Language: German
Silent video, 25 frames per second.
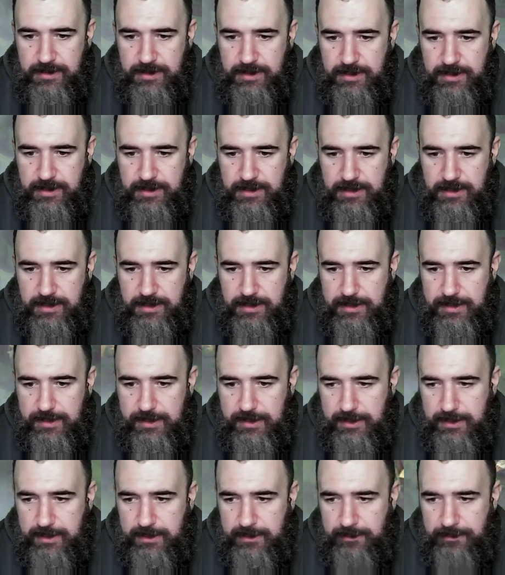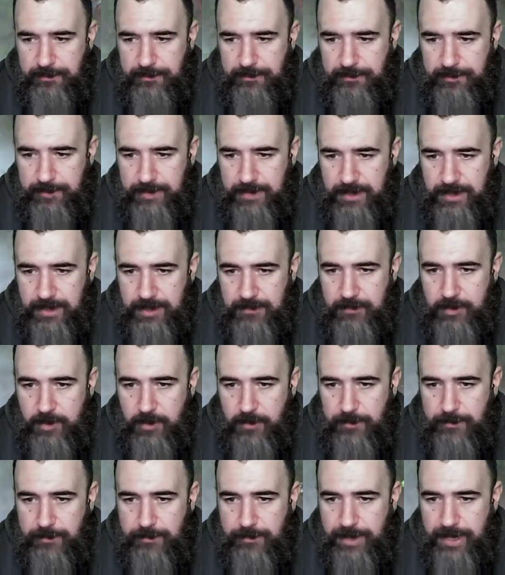Ähm, Im
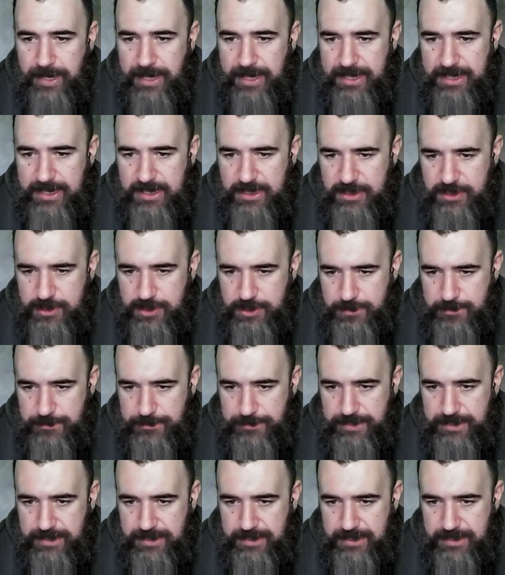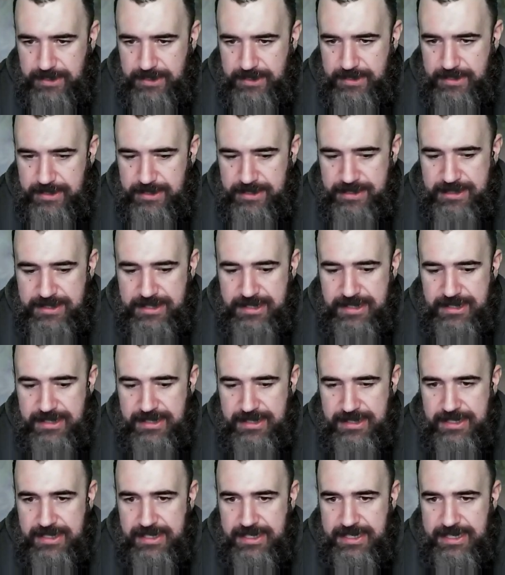normalen Spiel ist es
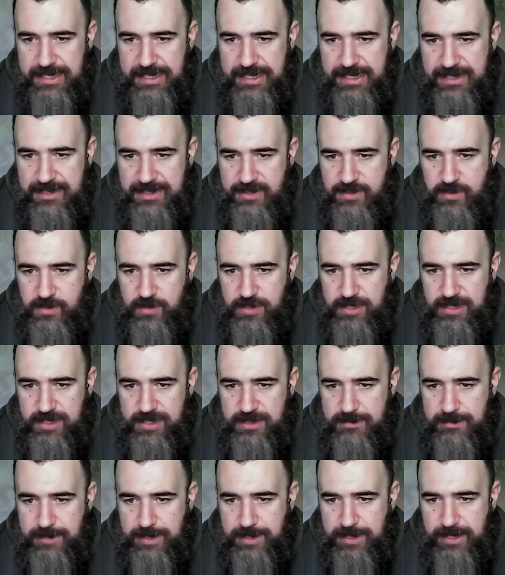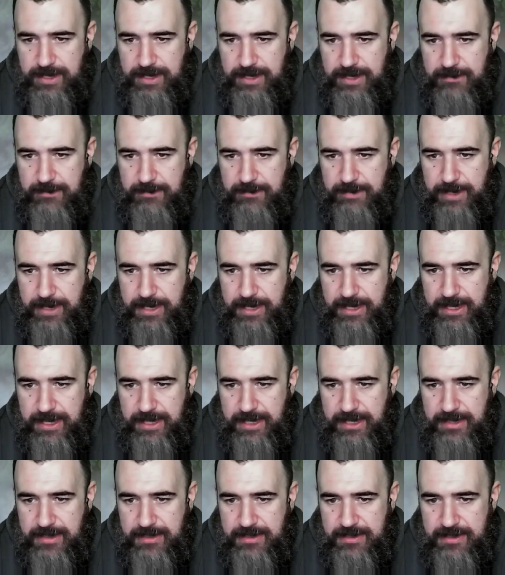dann nicht so, dass man immer
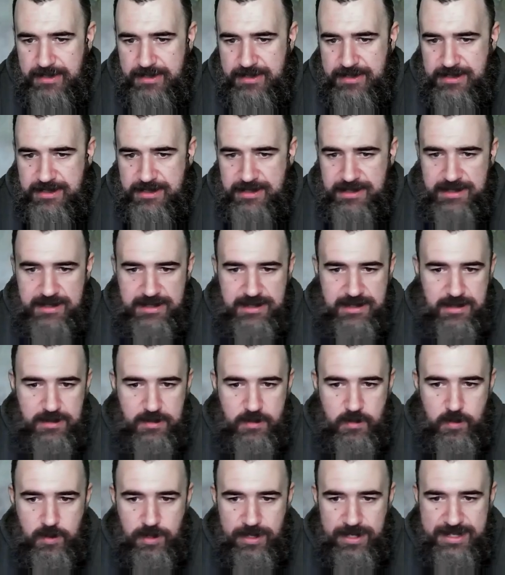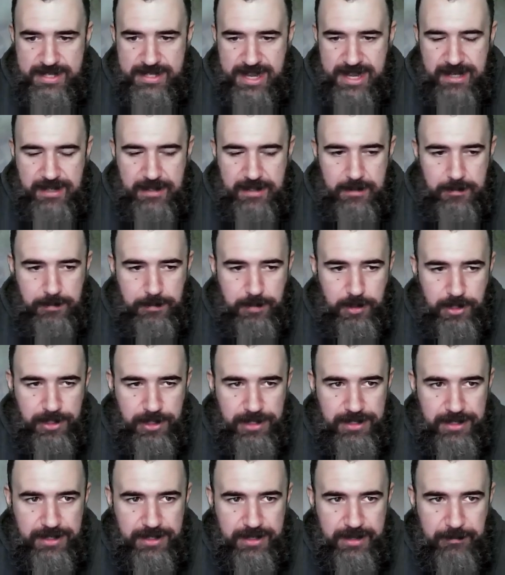alles, nur das eine Gebäude
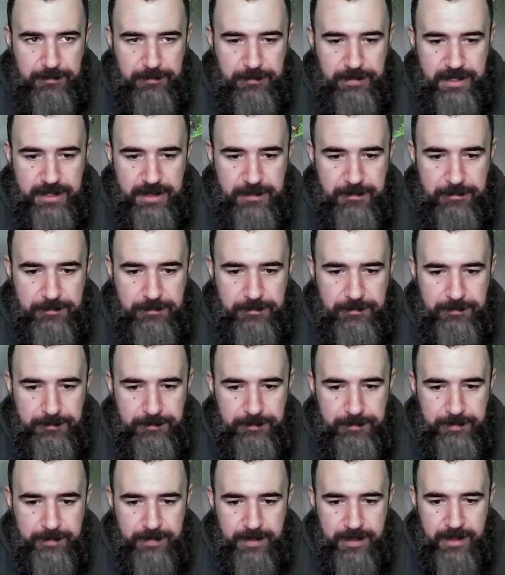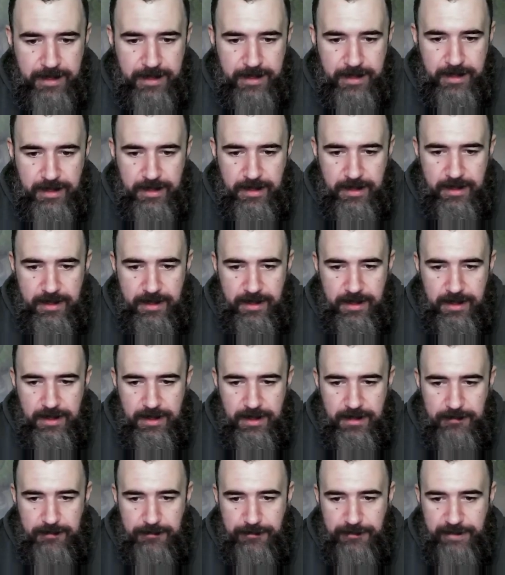nehmen kann.
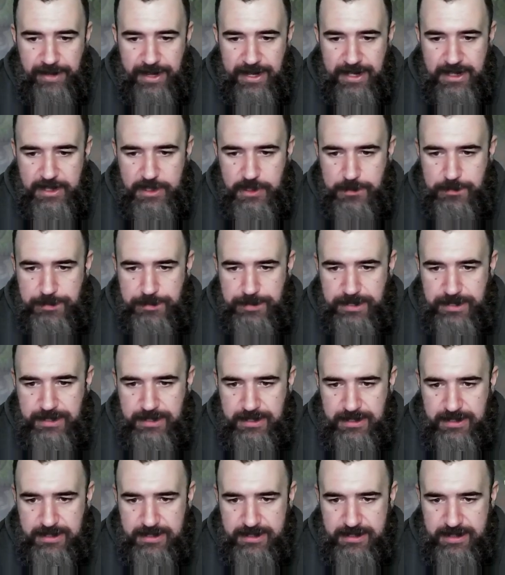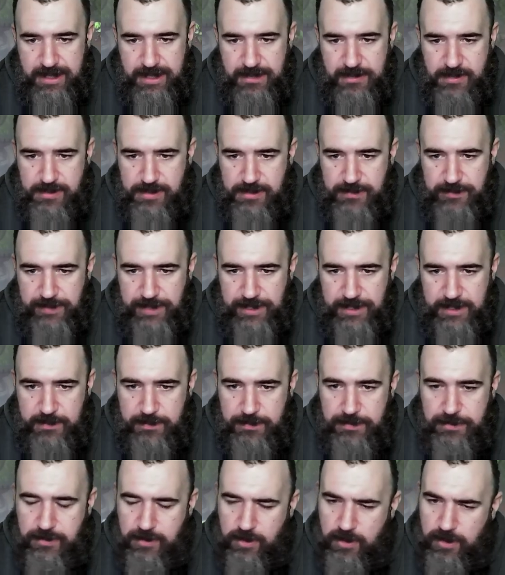Im freien Spiel ist, also nicht freien
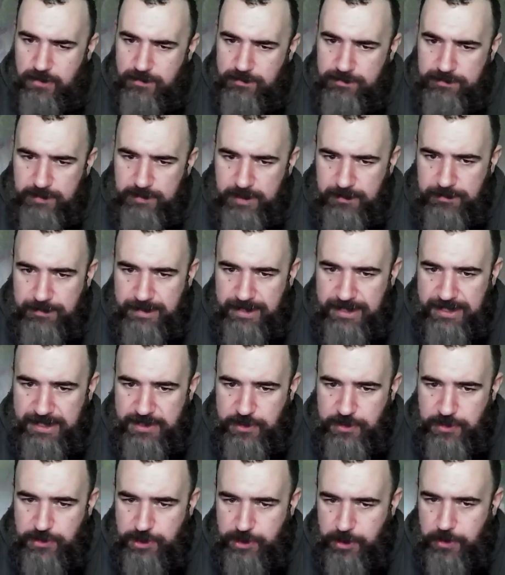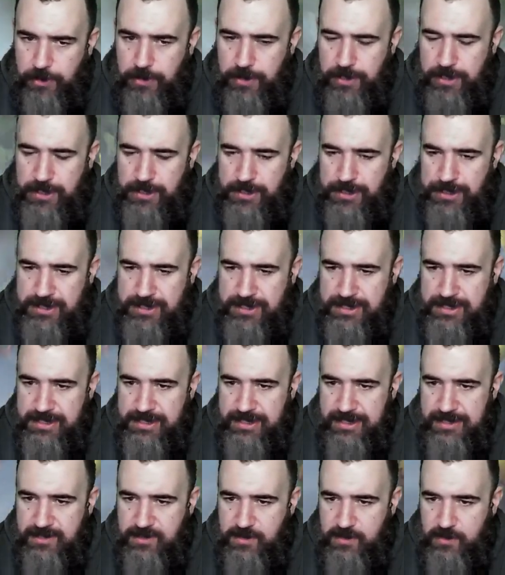Spiel, doch, im Nicht-Tutorial ist es
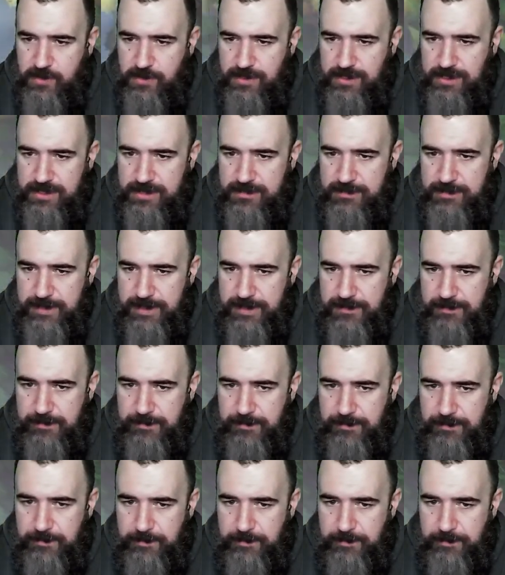dann so, dass man,